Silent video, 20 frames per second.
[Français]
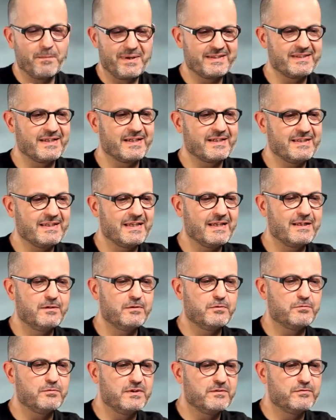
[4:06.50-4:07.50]

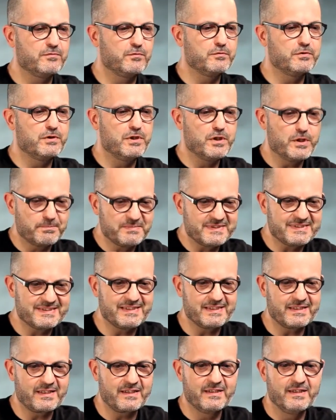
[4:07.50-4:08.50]
matériel, au niveau de
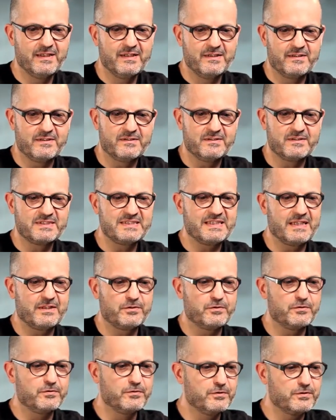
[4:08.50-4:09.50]
l'optique, euh, s'il y en
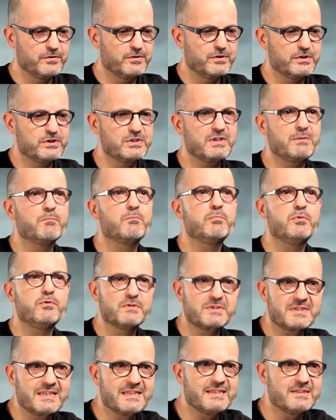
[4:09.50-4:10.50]
a une que j'aime
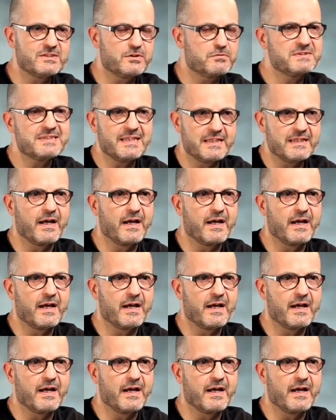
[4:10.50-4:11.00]
plus que les autres, c'est le